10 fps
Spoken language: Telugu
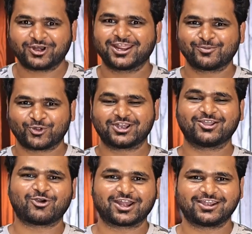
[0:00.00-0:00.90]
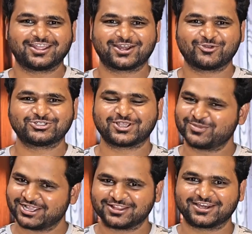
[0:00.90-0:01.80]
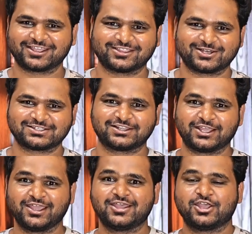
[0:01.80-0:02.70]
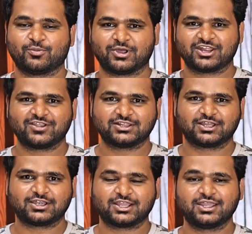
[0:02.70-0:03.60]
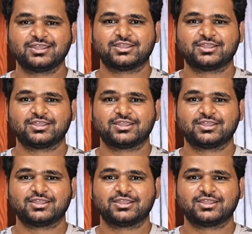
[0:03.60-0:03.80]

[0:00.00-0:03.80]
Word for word: రెయిన్బో అంటే వారంటీ అన్న విషయం మీ అందరికీ తెలిసిందే మనం ఏంటంటే